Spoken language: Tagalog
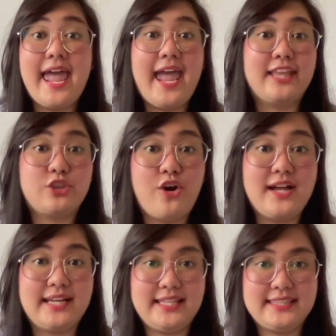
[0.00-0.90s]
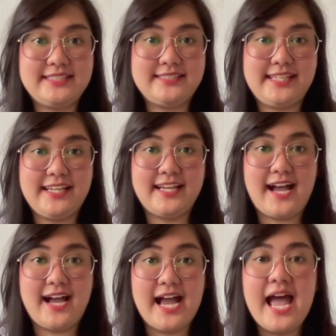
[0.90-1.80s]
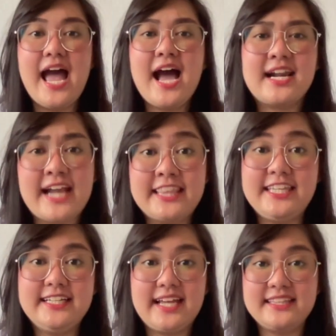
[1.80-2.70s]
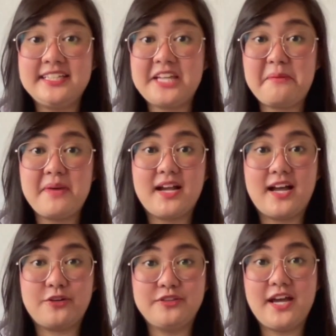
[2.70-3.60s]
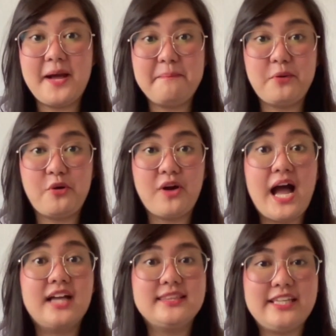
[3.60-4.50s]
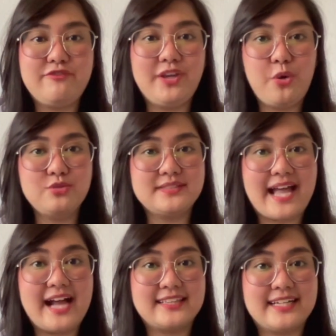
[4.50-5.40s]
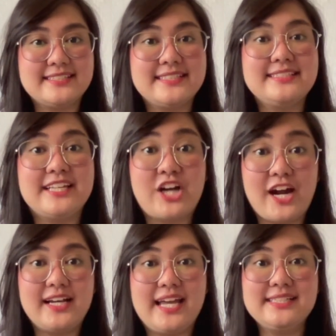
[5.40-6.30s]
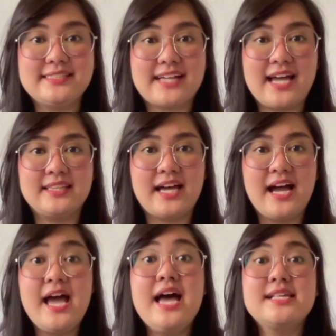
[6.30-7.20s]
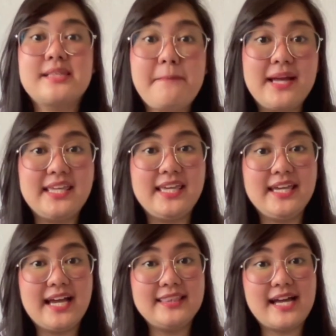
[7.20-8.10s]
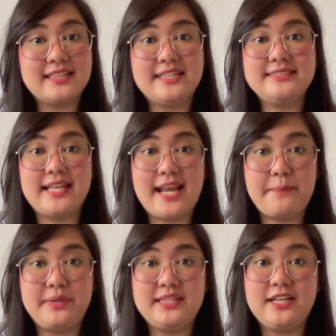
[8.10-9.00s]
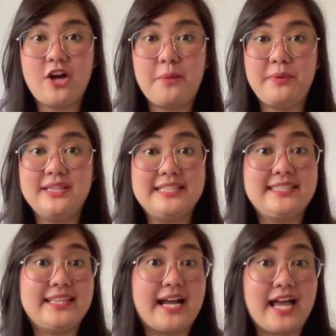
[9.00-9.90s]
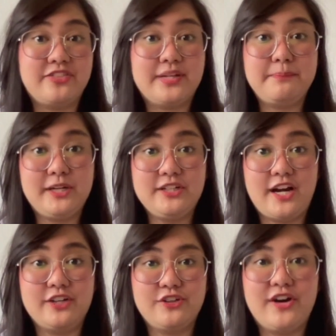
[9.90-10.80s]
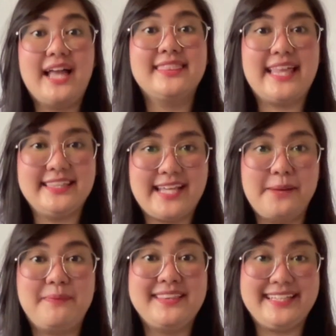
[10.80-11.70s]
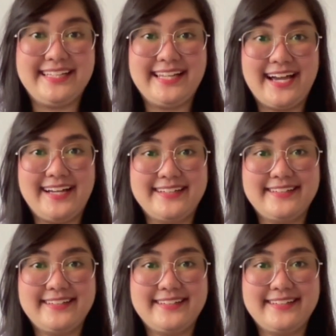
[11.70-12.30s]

Heto ang latest chika. Ready-ready nang magkaroon ng apo ang TV host actress na si Carla Estrada sa magiging anak ng celebrity couple na sina Catherine Bernardo at Daniel Padilla.